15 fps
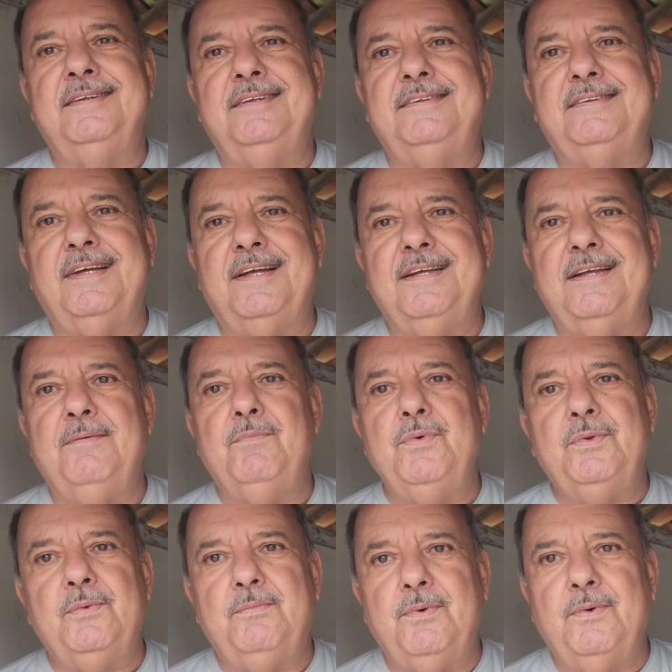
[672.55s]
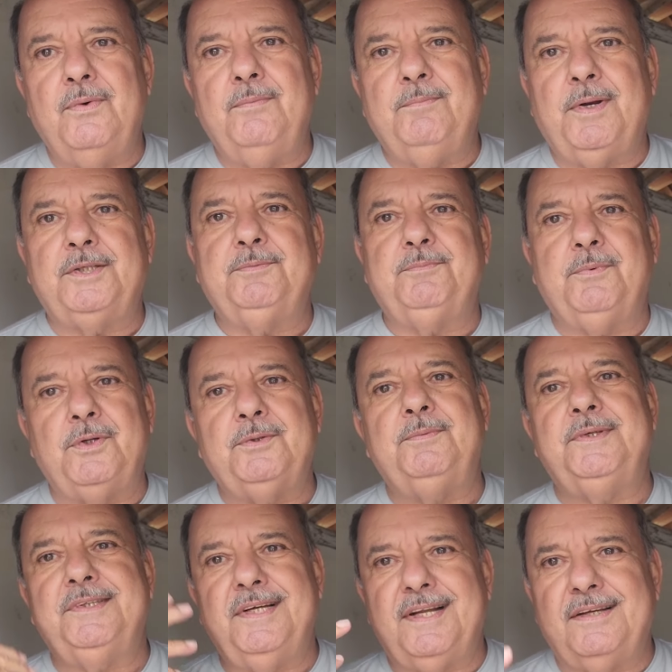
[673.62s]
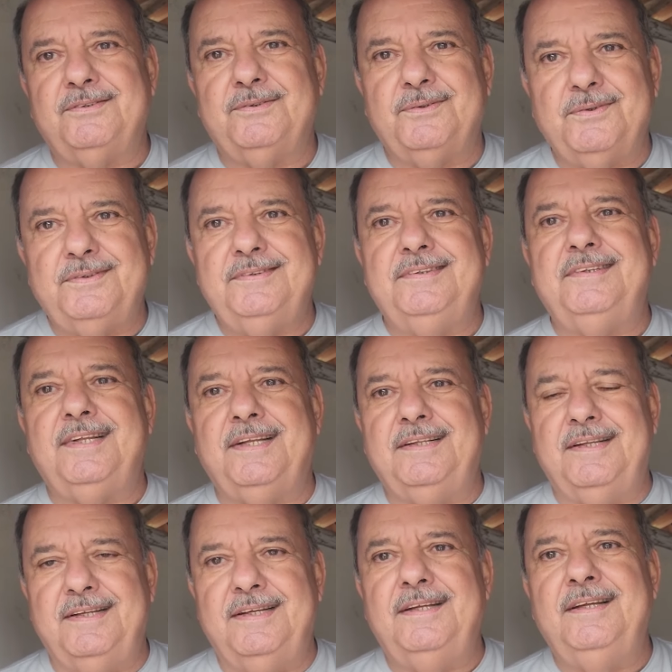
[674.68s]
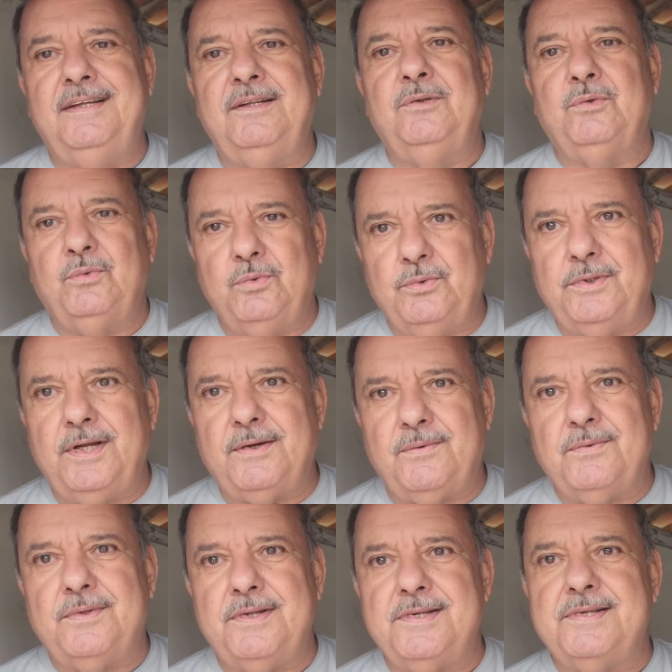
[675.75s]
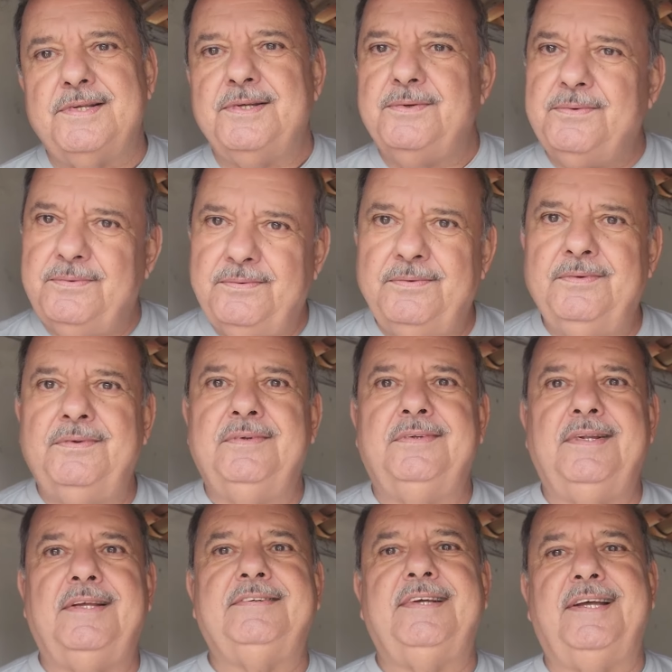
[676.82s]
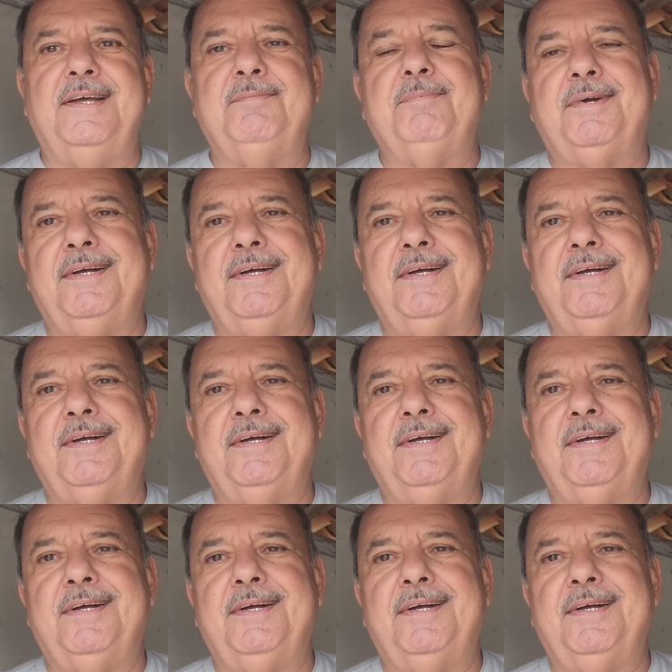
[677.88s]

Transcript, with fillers: Isso aí é muito bom para as próximas gerações entender tudo que aconteceu nessa época.